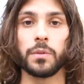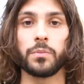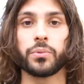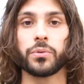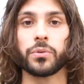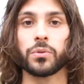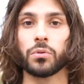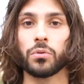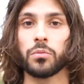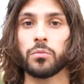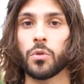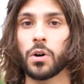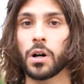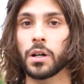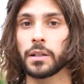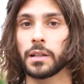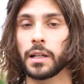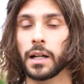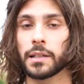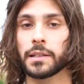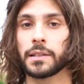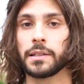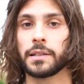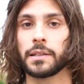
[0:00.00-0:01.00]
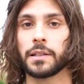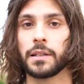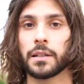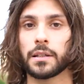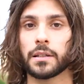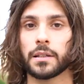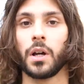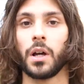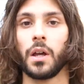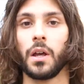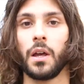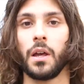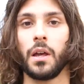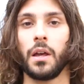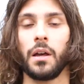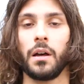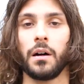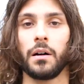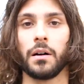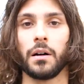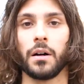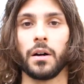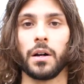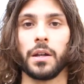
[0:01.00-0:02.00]
est plus ou moins narcissique.
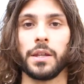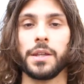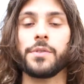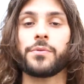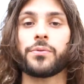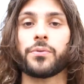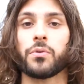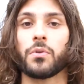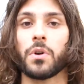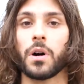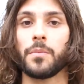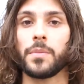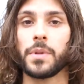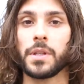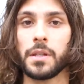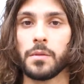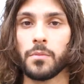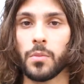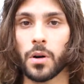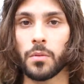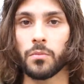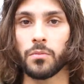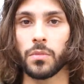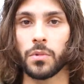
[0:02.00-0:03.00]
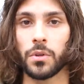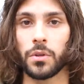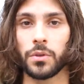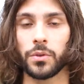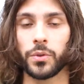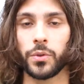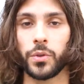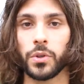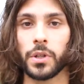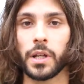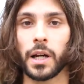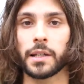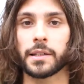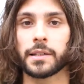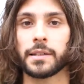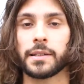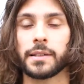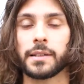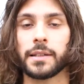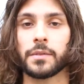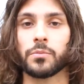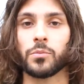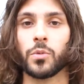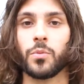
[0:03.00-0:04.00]
Euh, il faut un minimum de
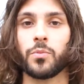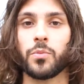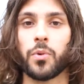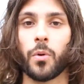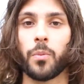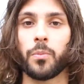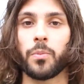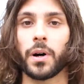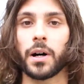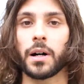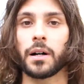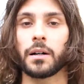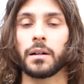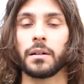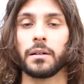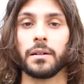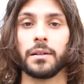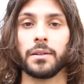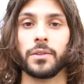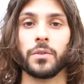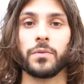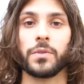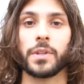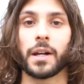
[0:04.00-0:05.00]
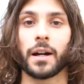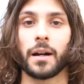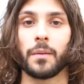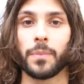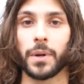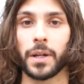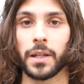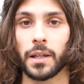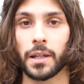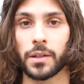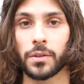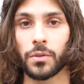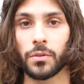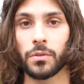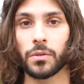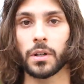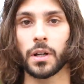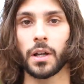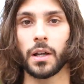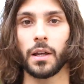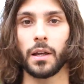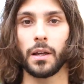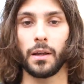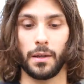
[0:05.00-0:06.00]
narcissisme pour pas euh, devenir un paillasson.
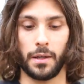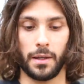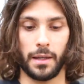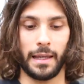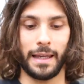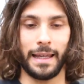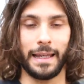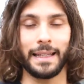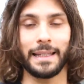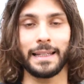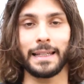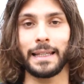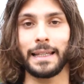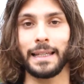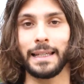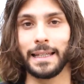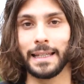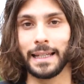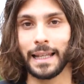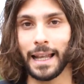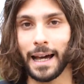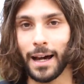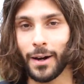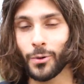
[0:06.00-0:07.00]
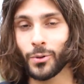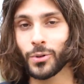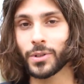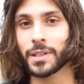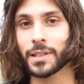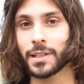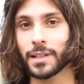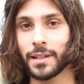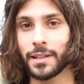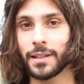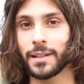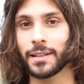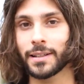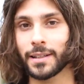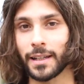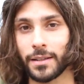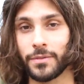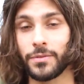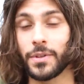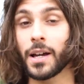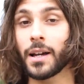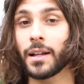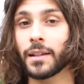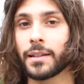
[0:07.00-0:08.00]
Et là où ça
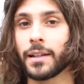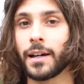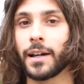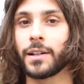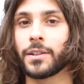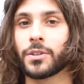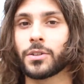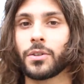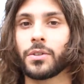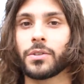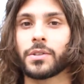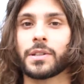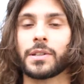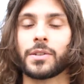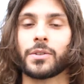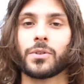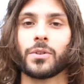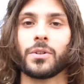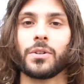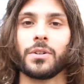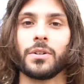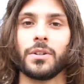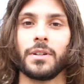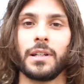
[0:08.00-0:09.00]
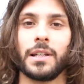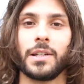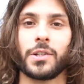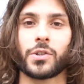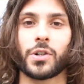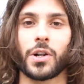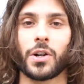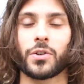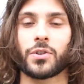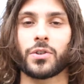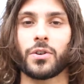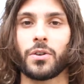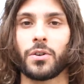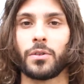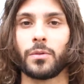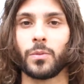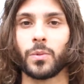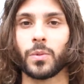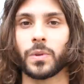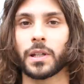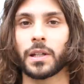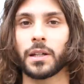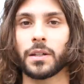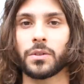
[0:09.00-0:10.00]
devient intéressant, c'est que les chercheurs ont
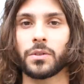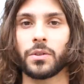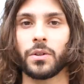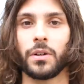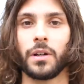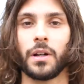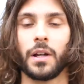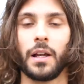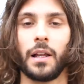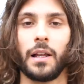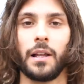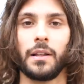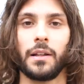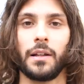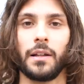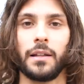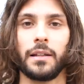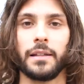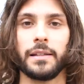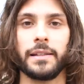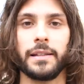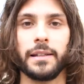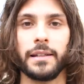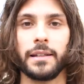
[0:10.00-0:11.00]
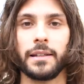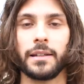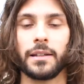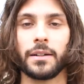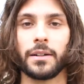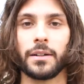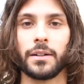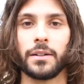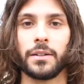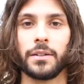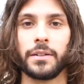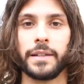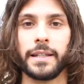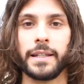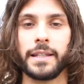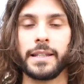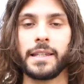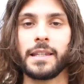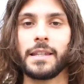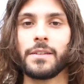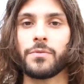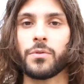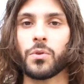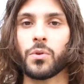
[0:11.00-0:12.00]
montré que des,
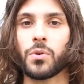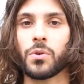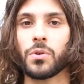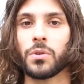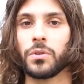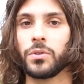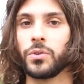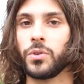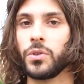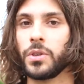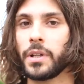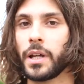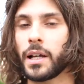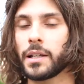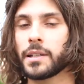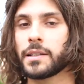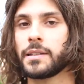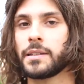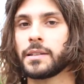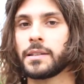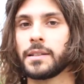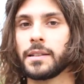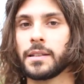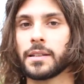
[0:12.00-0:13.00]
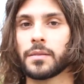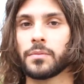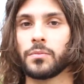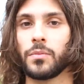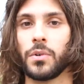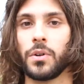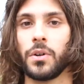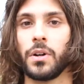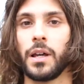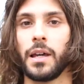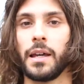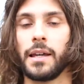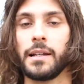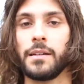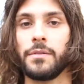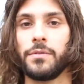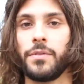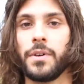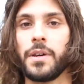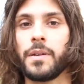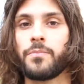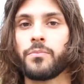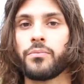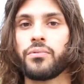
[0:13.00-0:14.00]
niveaux de narcissisme
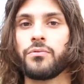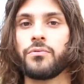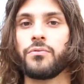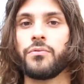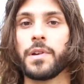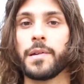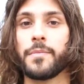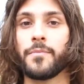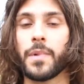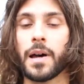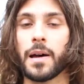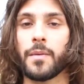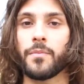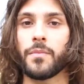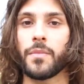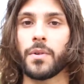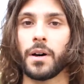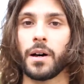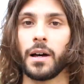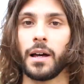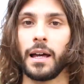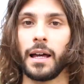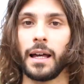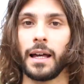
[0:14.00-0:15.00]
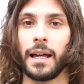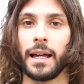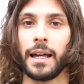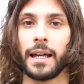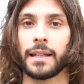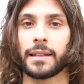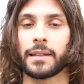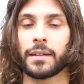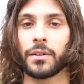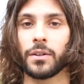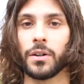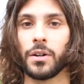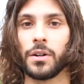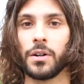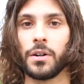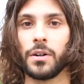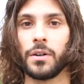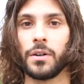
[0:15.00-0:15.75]
élevés pouvaient même être